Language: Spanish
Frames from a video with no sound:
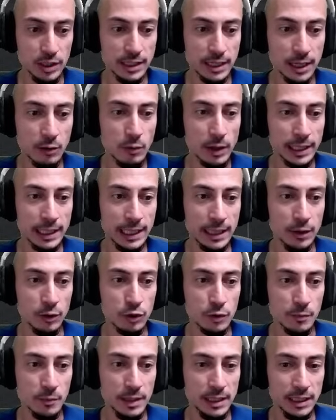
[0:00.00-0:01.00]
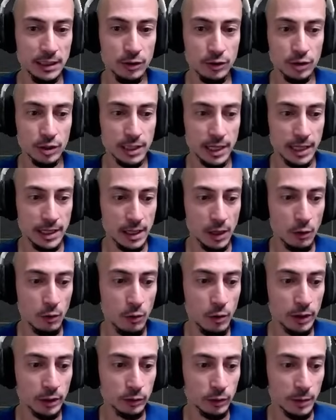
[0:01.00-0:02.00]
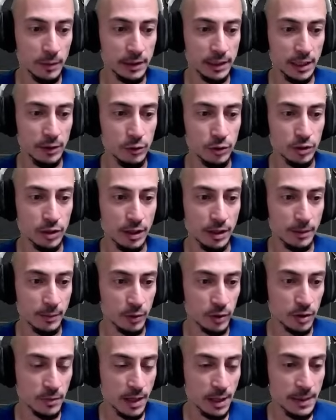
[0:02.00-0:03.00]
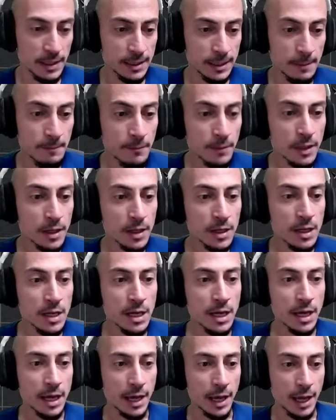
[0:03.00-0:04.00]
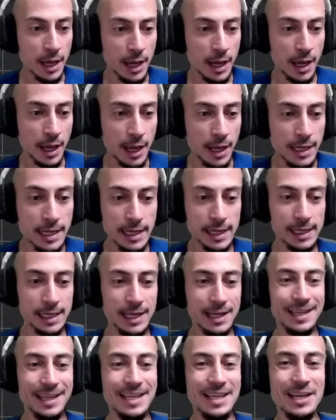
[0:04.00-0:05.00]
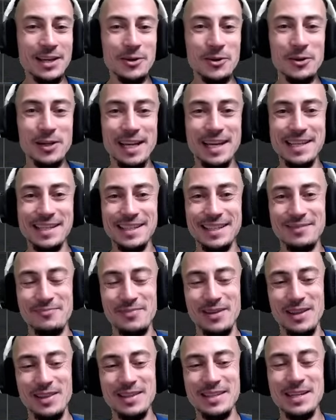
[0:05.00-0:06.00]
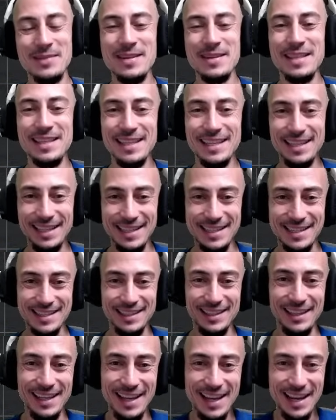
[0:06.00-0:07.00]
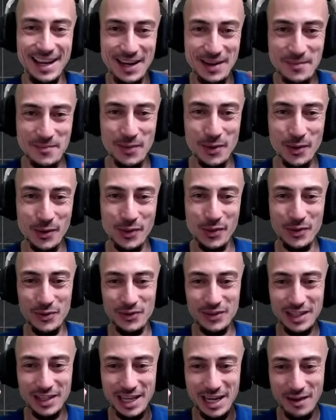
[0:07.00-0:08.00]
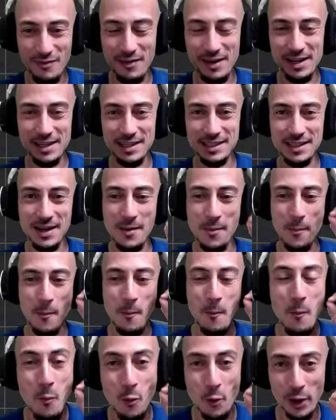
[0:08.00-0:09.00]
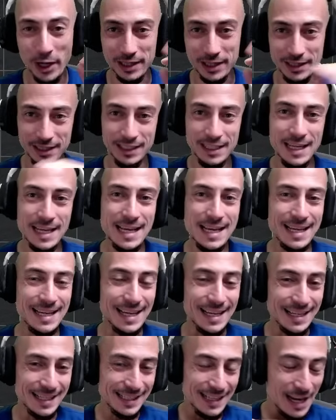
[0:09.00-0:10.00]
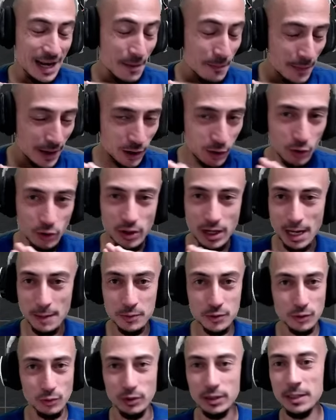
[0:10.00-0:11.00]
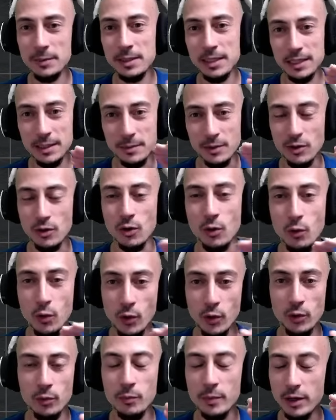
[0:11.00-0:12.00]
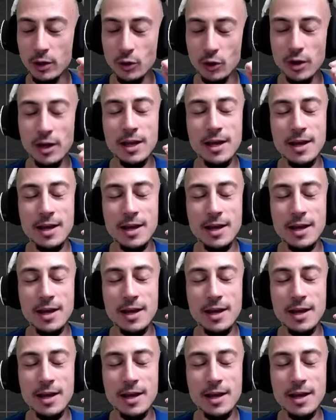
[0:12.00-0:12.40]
crear cualquiera de los míticos que hay en el juego. Actualmente hay unos 10 aproximadamente. Eh, y el que quiero es precisamente este, el embozo de la falsa muerte, que es el mejor, absolutamente mejor juego, mejor